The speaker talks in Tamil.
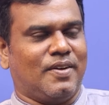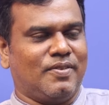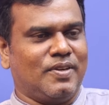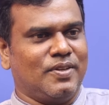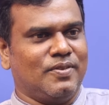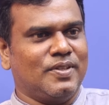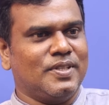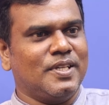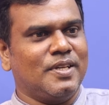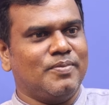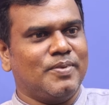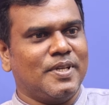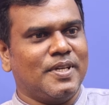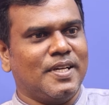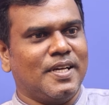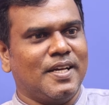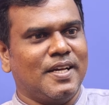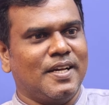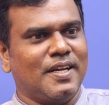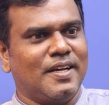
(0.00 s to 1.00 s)
அவர் வந்து
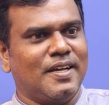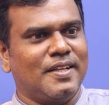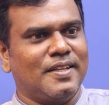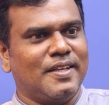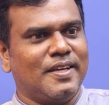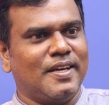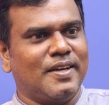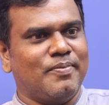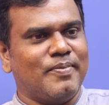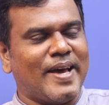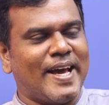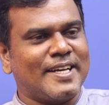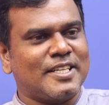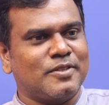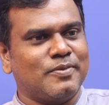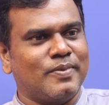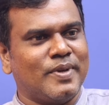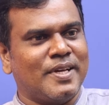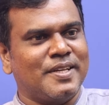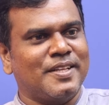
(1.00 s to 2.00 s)
எப்படின்னா அந்த
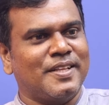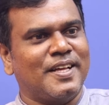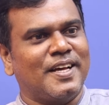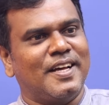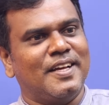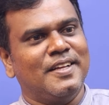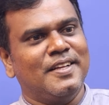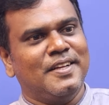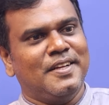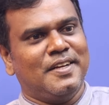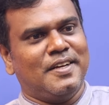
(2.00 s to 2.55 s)
மேக்ஸ் மாதிரி தான்